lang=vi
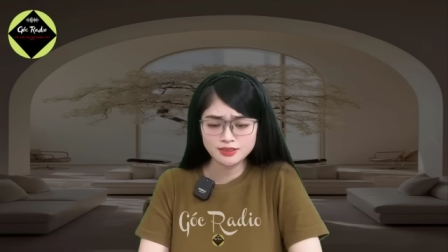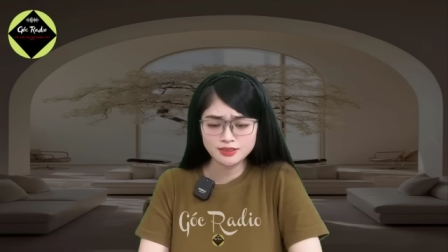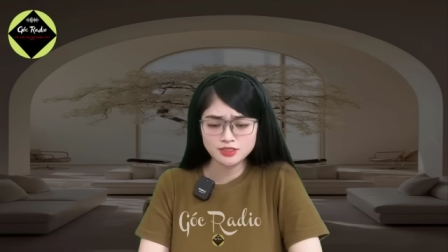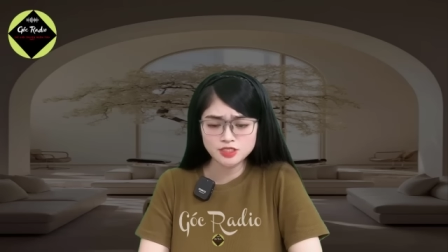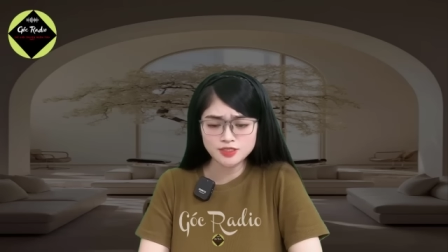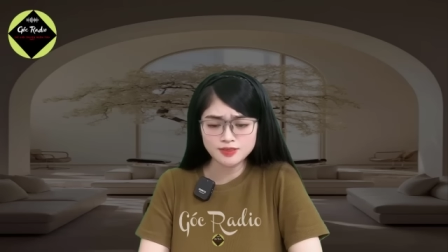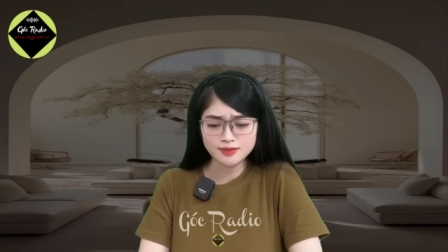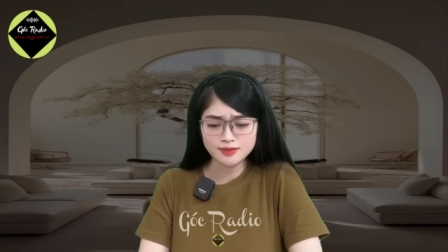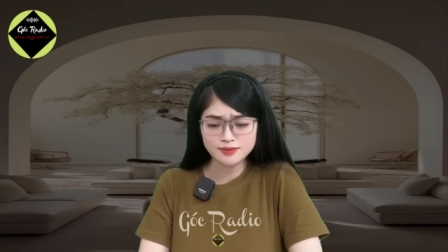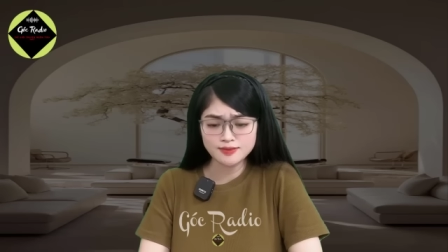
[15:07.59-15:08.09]

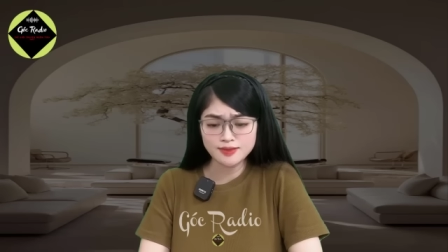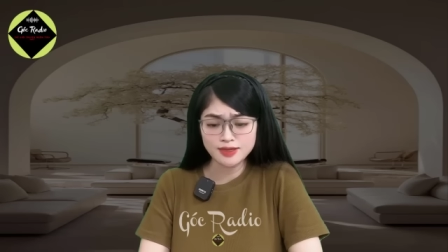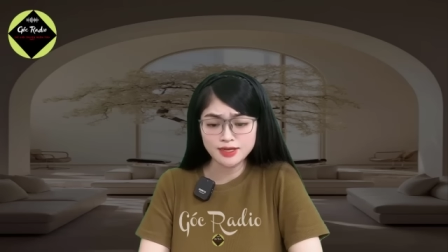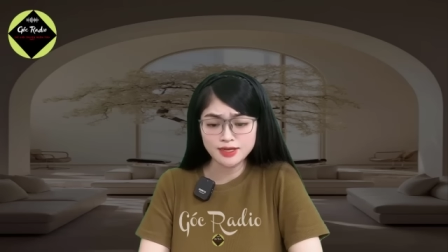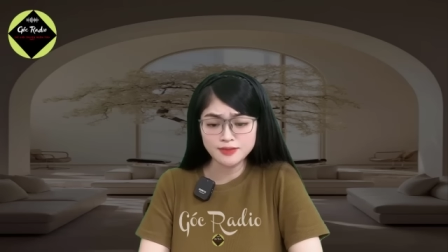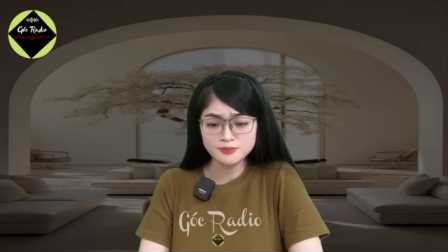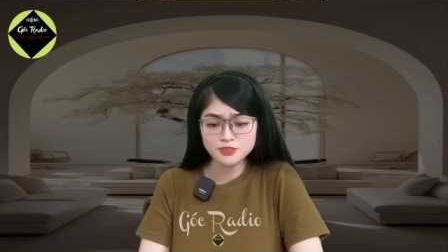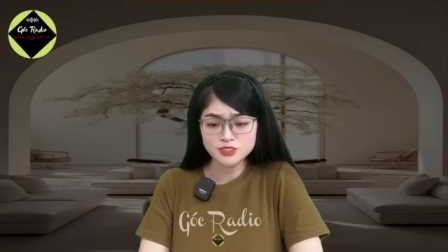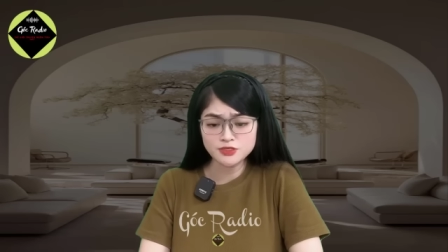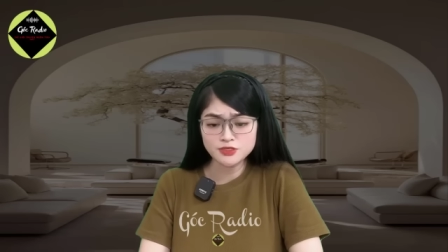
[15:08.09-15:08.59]
Chỉ cần
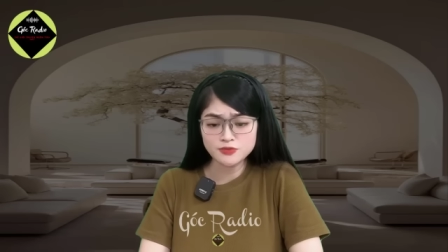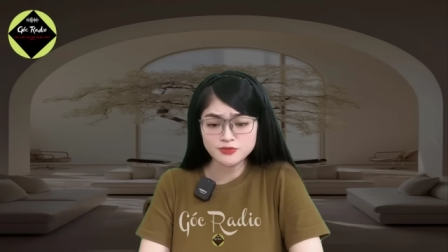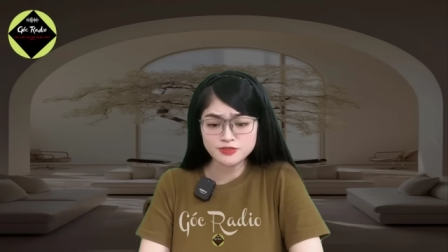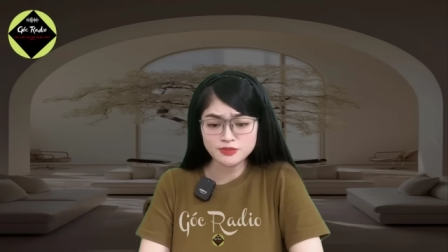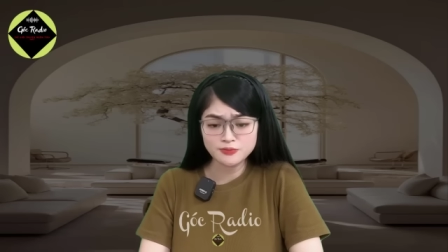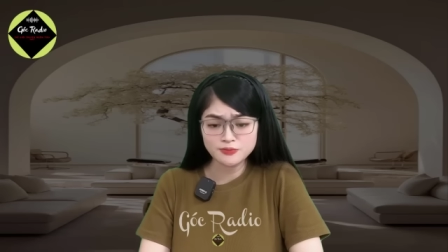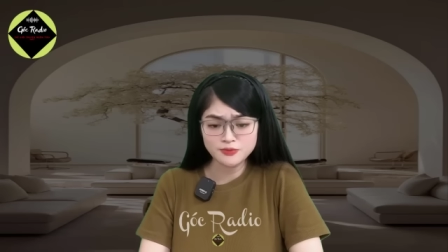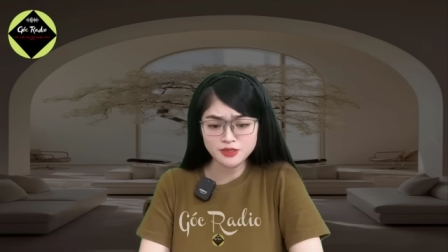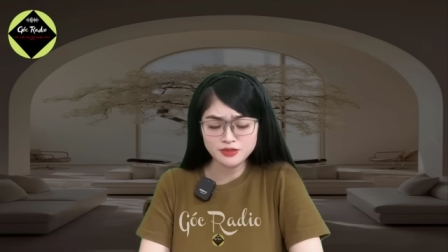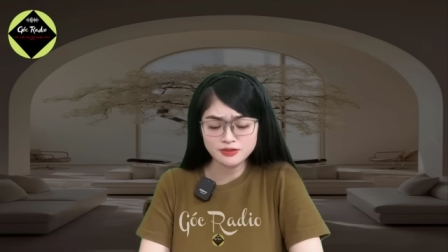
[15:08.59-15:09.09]
em chịu
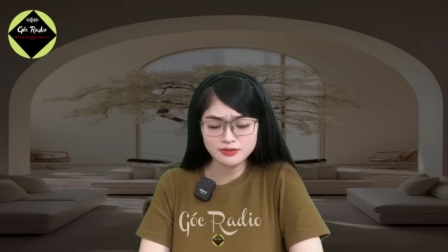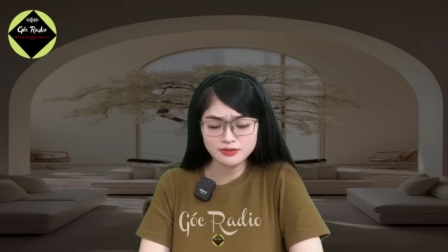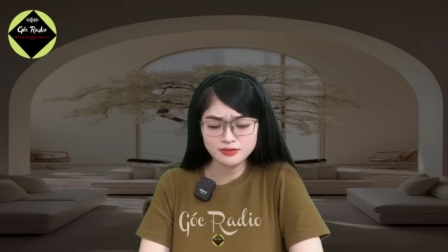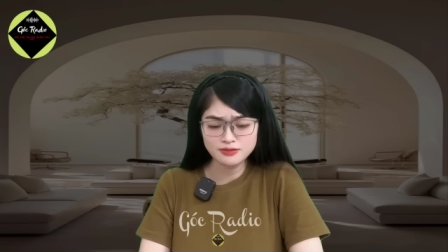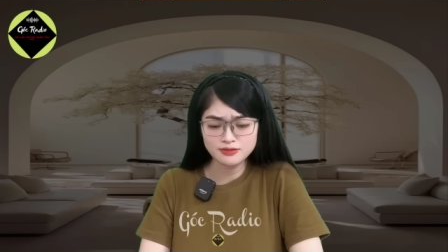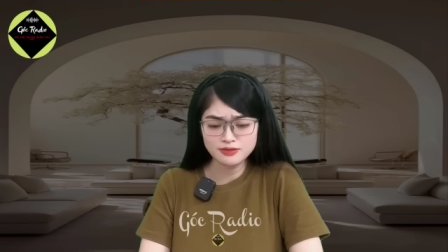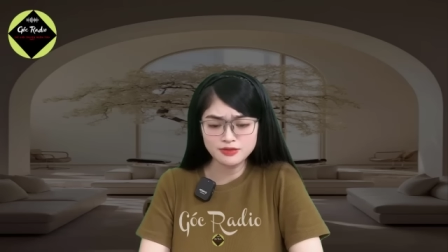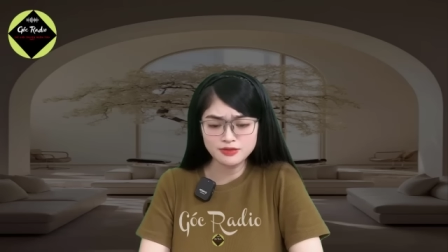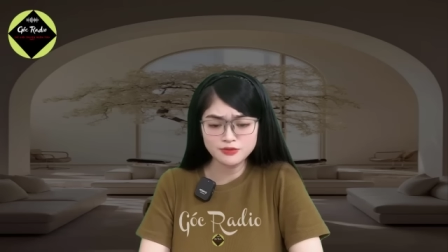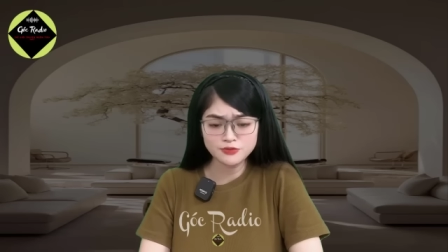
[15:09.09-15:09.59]
giống như
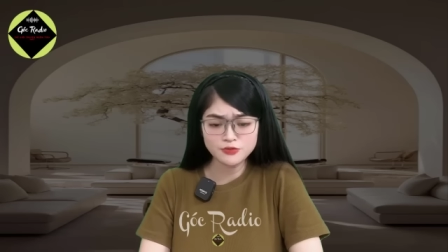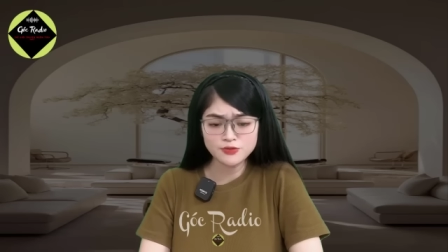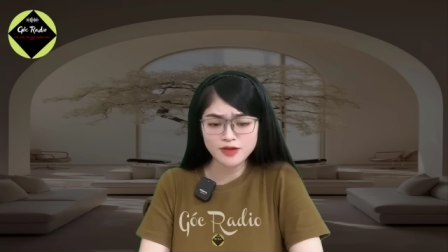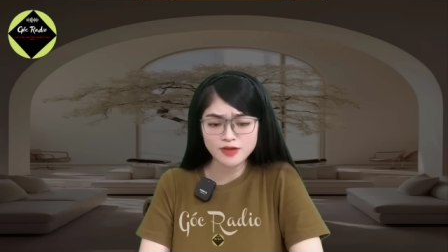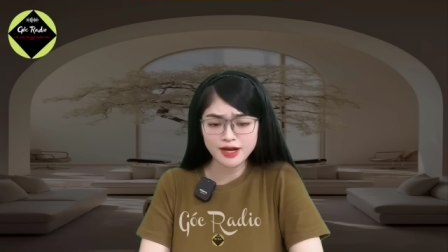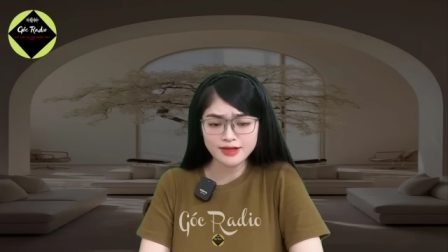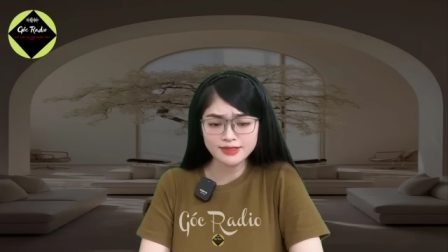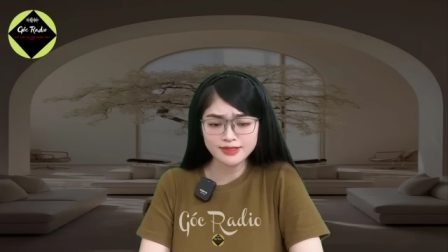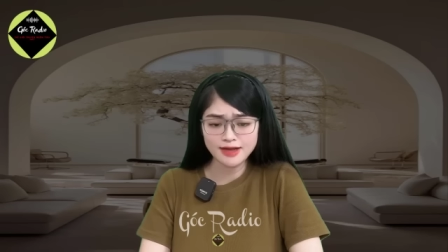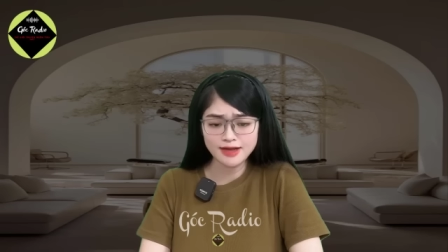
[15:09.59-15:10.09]
những cô
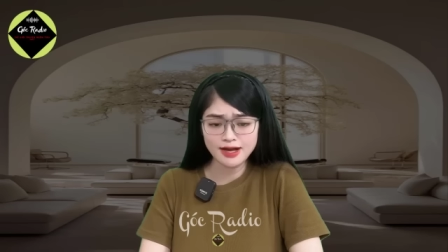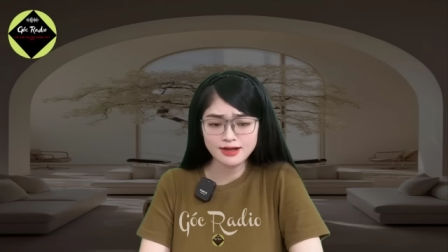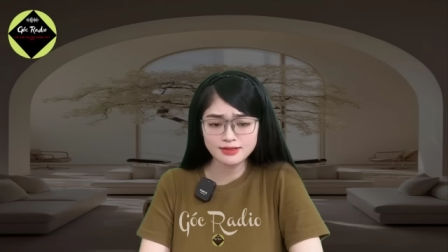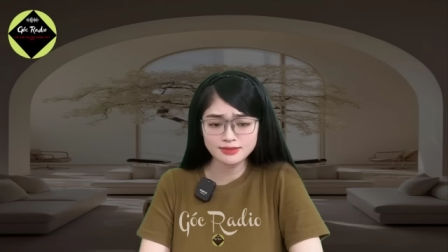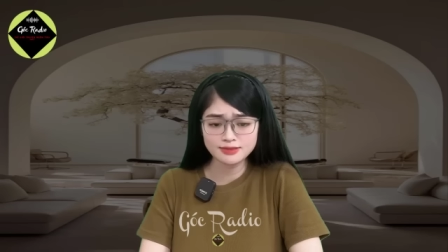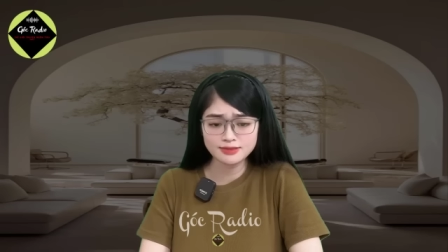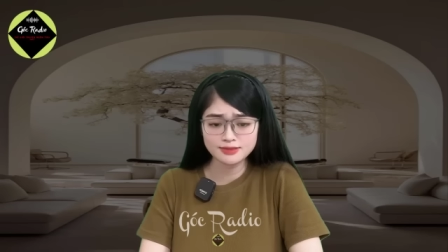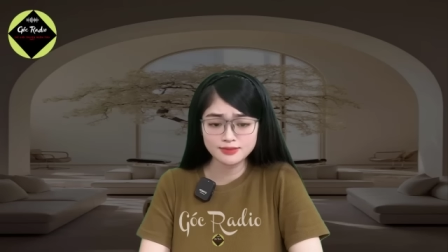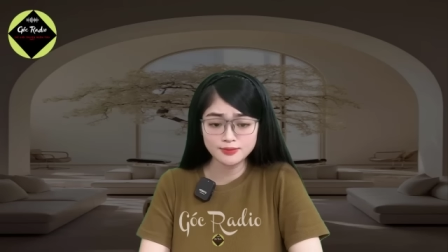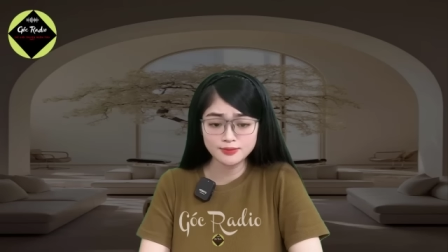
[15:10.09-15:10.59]
gái khác,
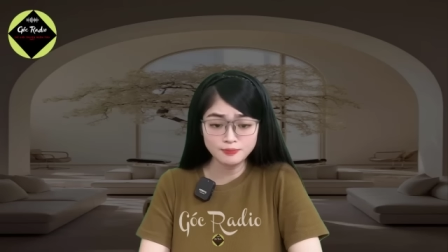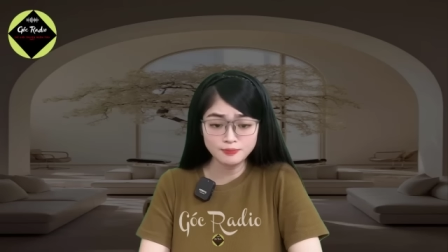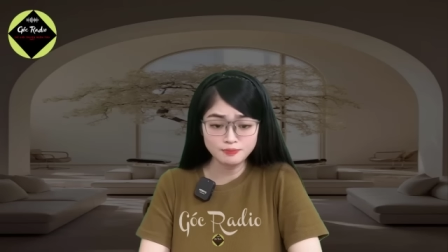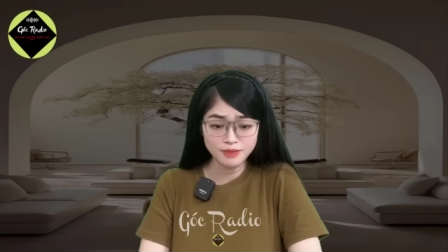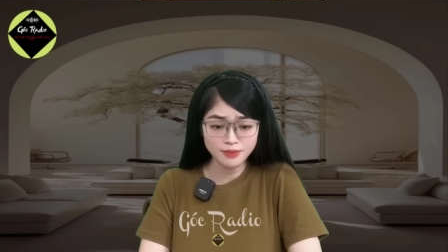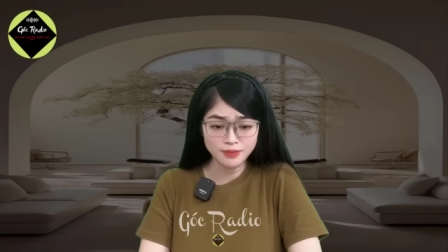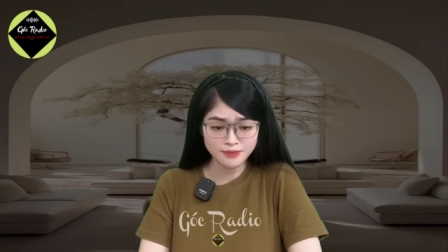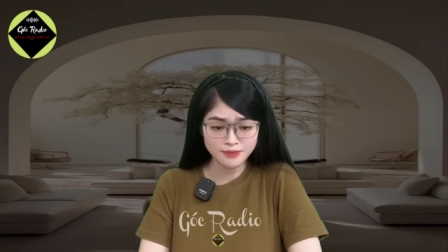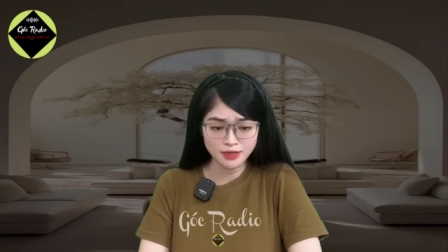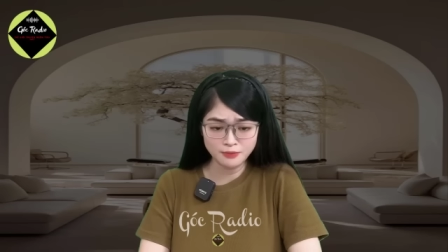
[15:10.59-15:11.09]

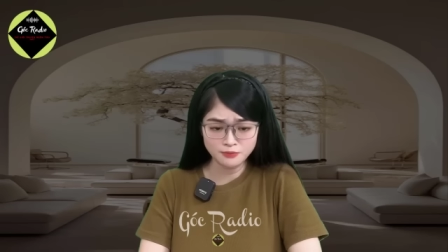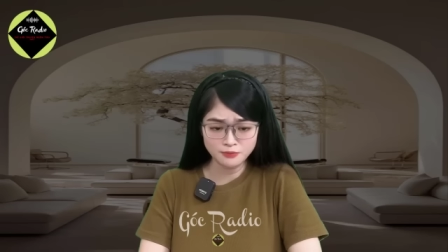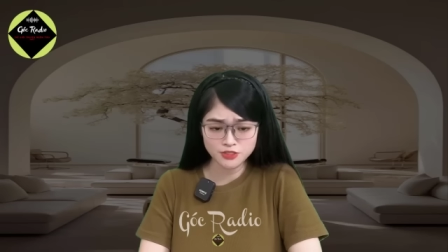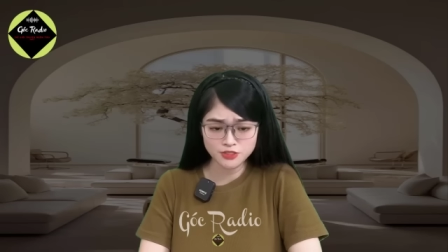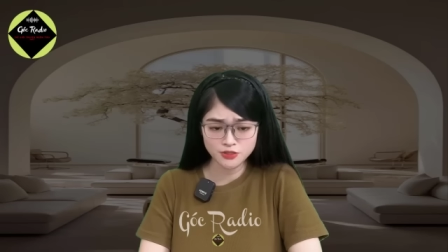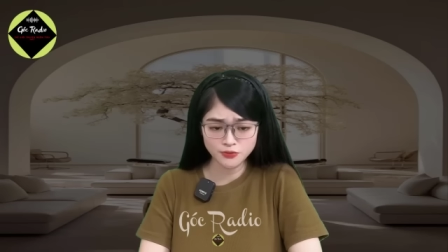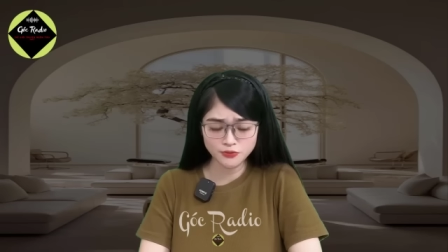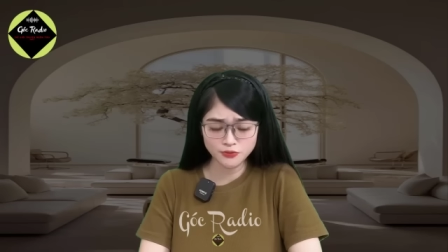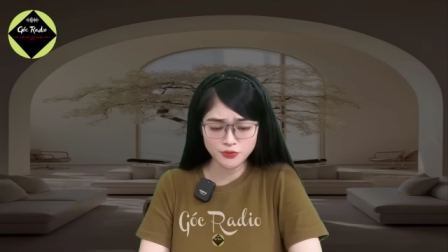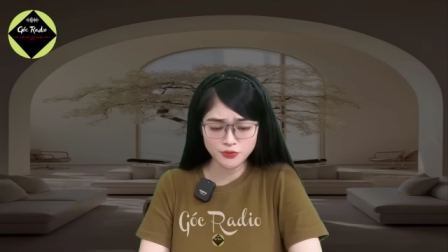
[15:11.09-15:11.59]
mềm lòng
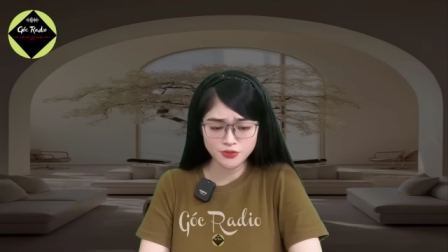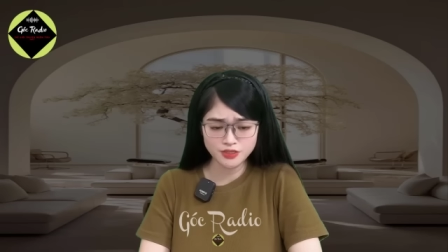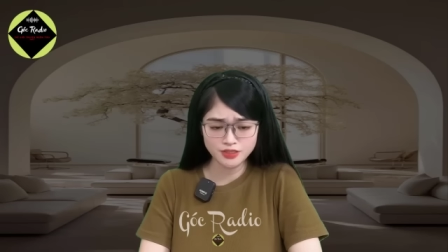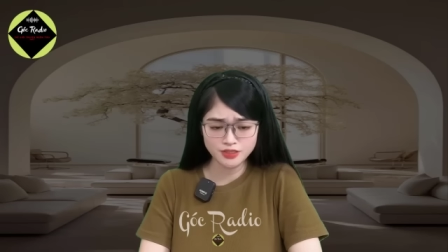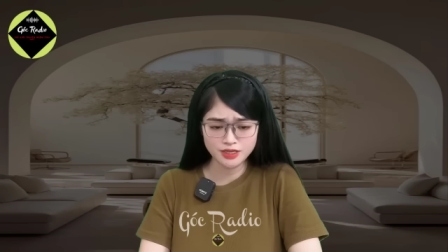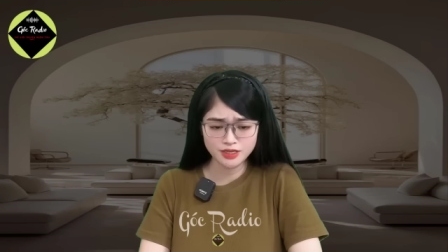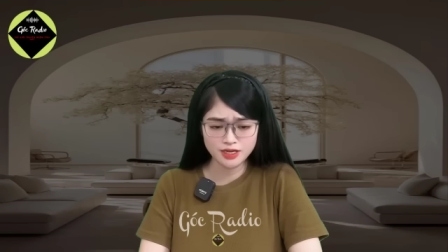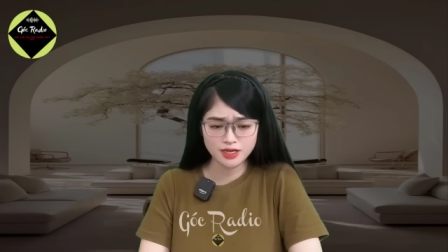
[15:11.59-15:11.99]
trước tôi,